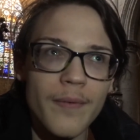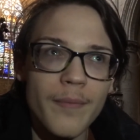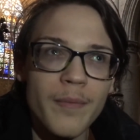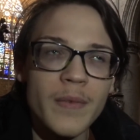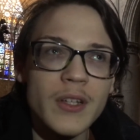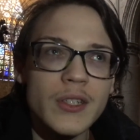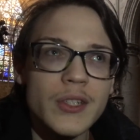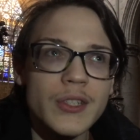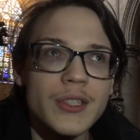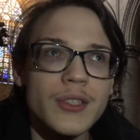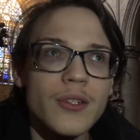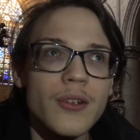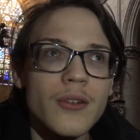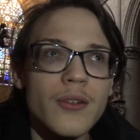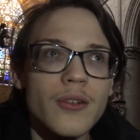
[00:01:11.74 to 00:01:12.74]
my
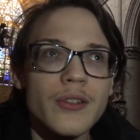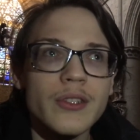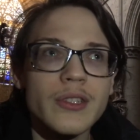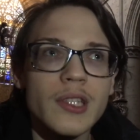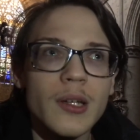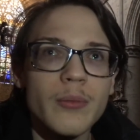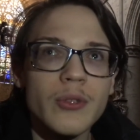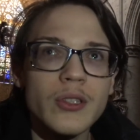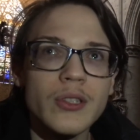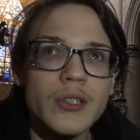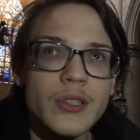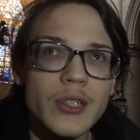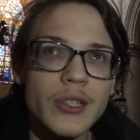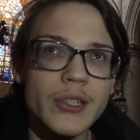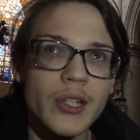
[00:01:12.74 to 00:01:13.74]
często korzystamy z
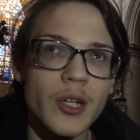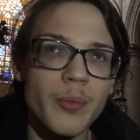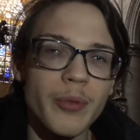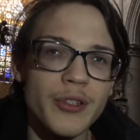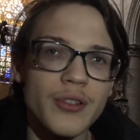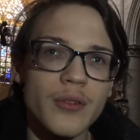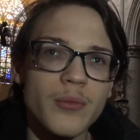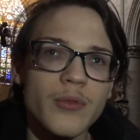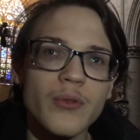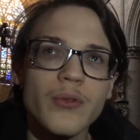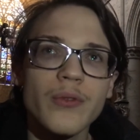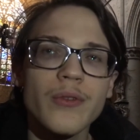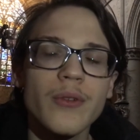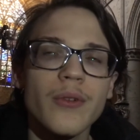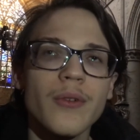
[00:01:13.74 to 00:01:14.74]
niższych poziomów
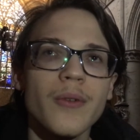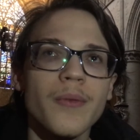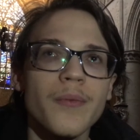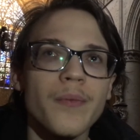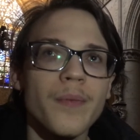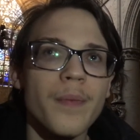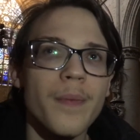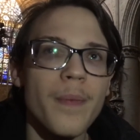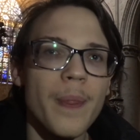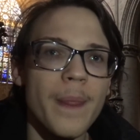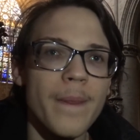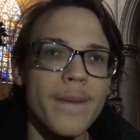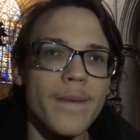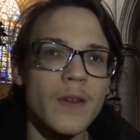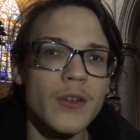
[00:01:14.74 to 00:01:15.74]

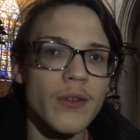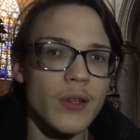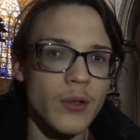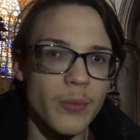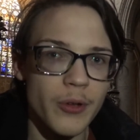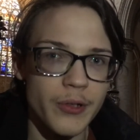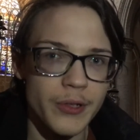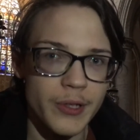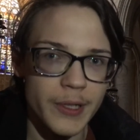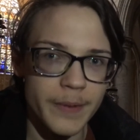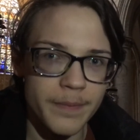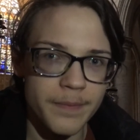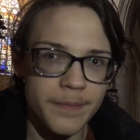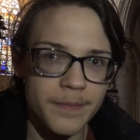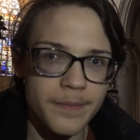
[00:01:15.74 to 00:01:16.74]
świadomości,
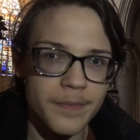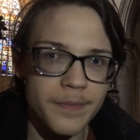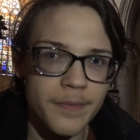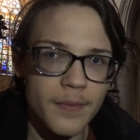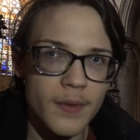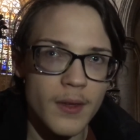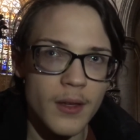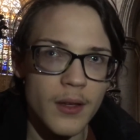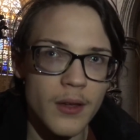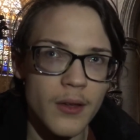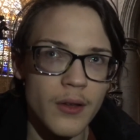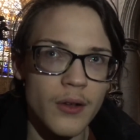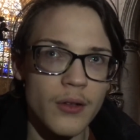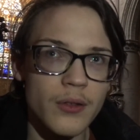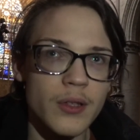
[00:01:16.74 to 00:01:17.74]

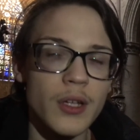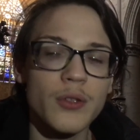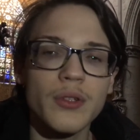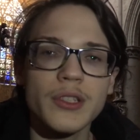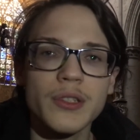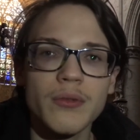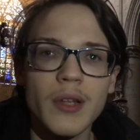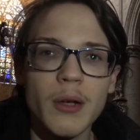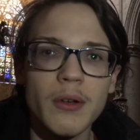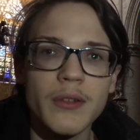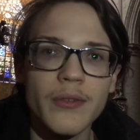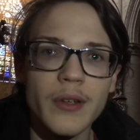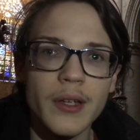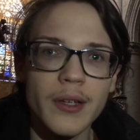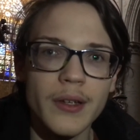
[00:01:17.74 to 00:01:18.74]
te, które są
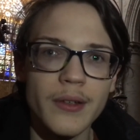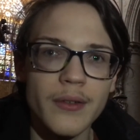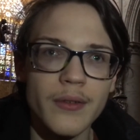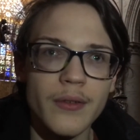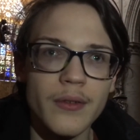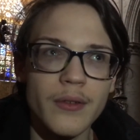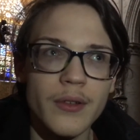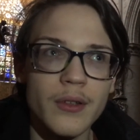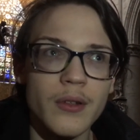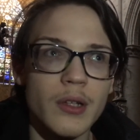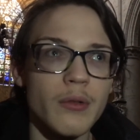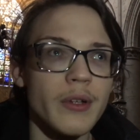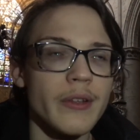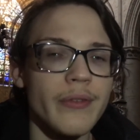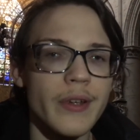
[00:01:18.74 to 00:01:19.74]
najłatwiej,
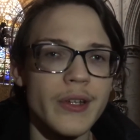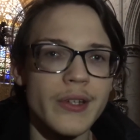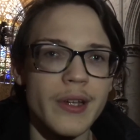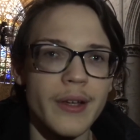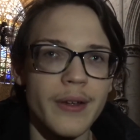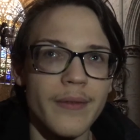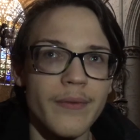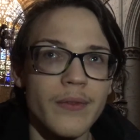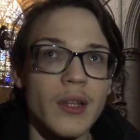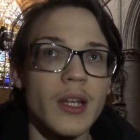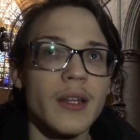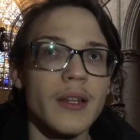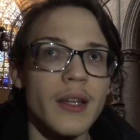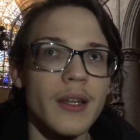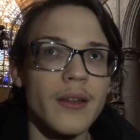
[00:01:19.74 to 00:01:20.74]
najłatwiejsze,
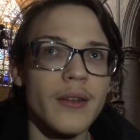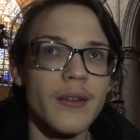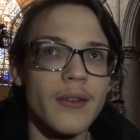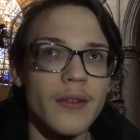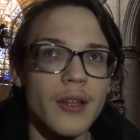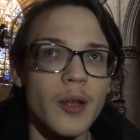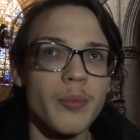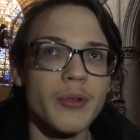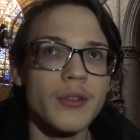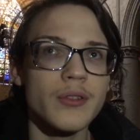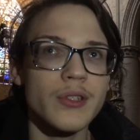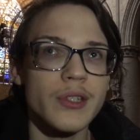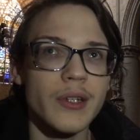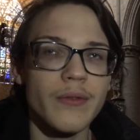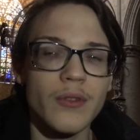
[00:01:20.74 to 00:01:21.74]
naj, naj,
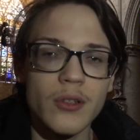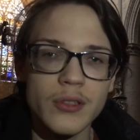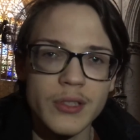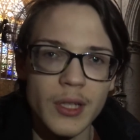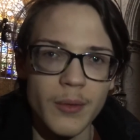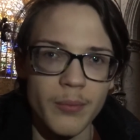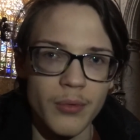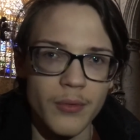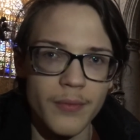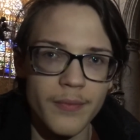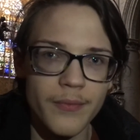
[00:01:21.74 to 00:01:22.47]
najprostsze w dostępu.